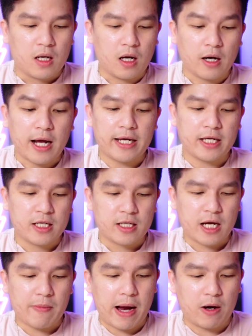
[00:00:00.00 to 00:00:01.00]
ở đây
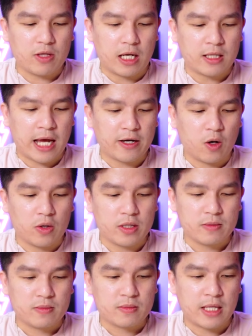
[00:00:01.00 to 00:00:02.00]
các bạn có thể thay đổi
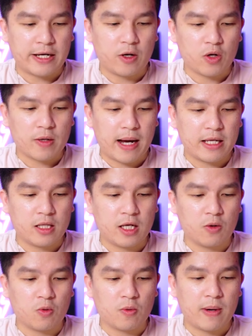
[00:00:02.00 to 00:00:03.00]
thay đổi cái mã giới
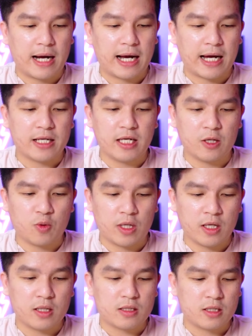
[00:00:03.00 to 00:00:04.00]
thiệu của bạn là cái gì tùy
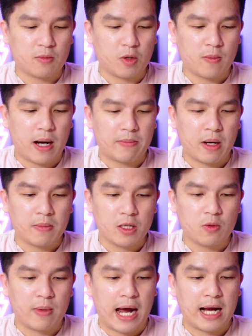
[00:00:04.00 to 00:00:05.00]
thích xong rồi các bạn bấm
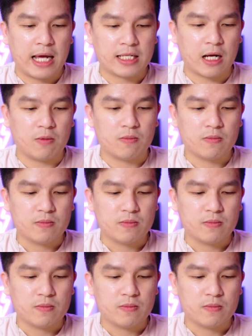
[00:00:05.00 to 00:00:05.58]
lưu mã là xong